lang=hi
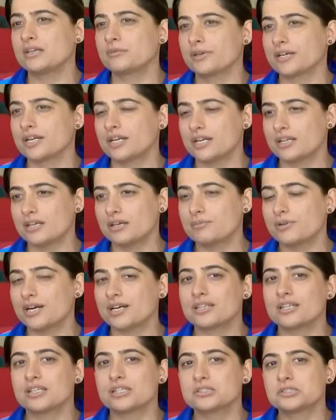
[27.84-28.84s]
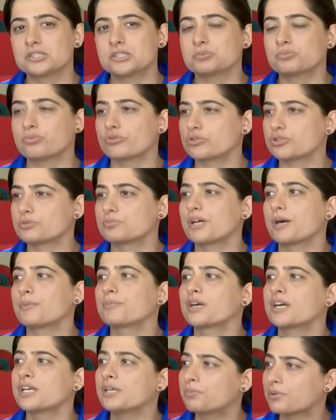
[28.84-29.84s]
इसके बावजूद वो अपनी
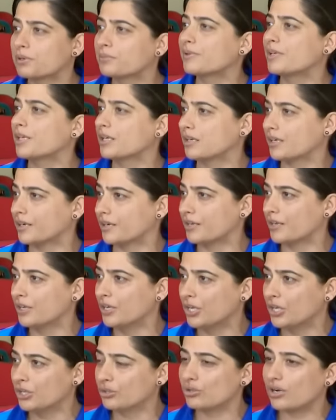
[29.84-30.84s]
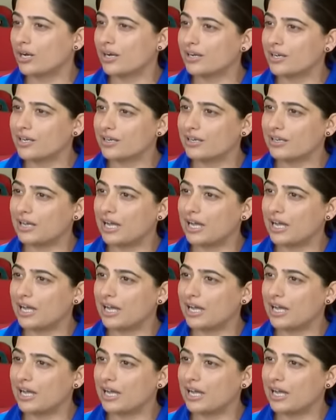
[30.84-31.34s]
कारकर्दगी से मुतमिन नजर